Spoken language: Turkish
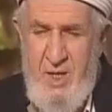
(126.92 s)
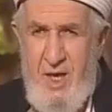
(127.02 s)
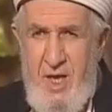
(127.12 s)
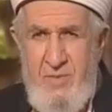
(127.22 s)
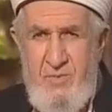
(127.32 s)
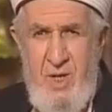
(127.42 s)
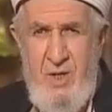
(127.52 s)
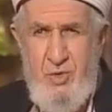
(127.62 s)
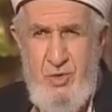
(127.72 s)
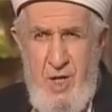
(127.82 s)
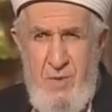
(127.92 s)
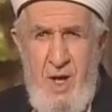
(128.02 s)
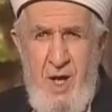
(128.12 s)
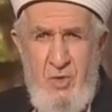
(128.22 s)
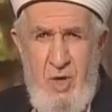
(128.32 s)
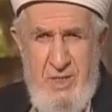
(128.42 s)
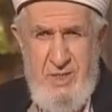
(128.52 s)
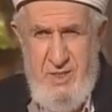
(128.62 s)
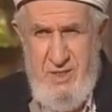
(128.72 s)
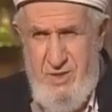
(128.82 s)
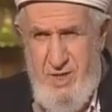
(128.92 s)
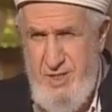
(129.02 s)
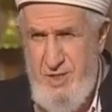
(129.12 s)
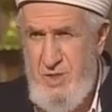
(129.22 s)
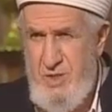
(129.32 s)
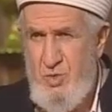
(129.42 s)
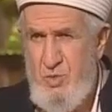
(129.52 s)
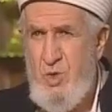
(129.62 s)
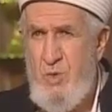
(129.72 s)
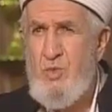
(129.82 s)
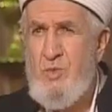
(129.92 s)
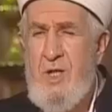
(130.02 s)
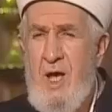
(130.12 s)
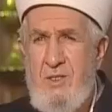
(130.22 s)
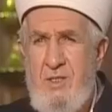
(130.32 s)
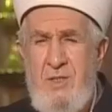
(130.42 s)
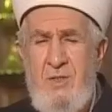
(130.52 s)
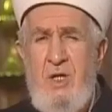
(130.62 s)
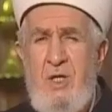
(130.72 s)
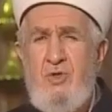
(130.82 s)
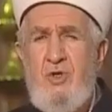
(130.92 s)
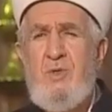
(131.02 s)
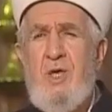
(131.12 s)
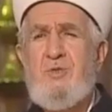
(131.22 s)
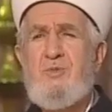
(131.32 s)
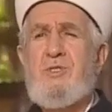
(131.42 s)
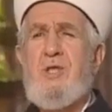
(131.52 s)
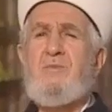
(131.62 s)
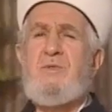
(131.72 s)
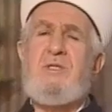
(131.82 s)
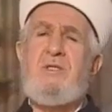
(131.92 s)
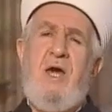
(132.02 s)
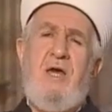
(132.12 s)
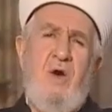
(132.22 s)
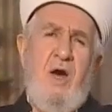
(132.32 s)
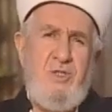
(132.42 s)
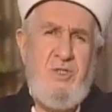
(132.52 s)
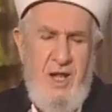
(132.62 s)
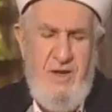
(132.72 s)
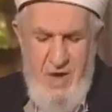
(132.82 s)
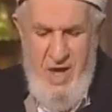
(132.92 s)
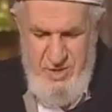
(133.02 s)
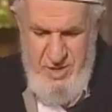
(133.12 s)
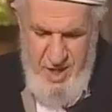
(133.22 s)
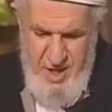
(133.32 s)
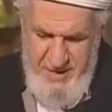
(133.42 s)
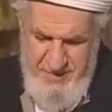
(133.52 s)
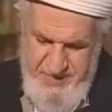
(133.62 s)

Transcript: eimme hutaba müezzinin kayyibin mümin müminatın tüm geçmişlerimizin ervah için El Fatiha.